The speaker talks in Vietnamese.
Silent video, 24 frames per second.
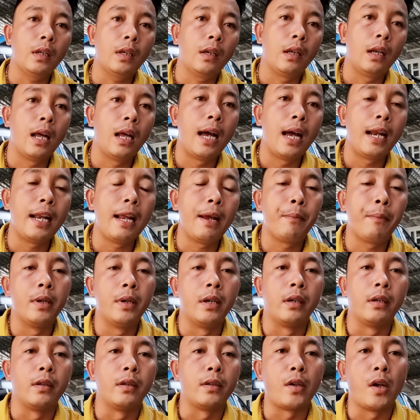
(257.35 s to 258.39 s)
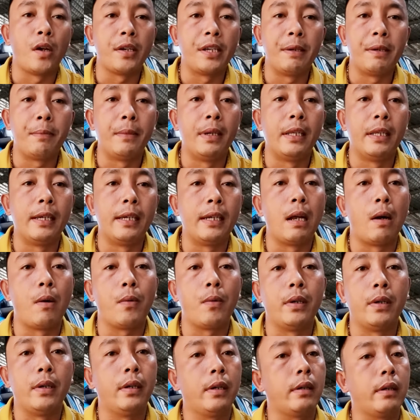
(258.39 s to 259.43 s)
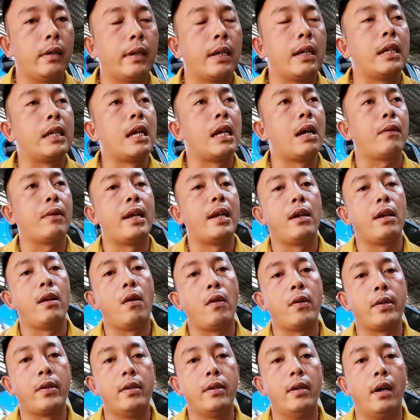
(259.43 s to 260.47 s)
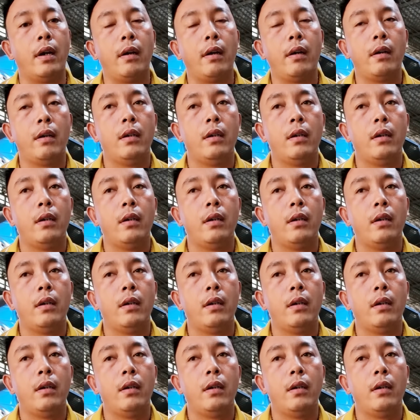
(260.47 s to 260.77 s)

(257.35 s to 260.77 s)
là anh em đừng cho chim đi thi đấu nữa làm sao để nó dưỡng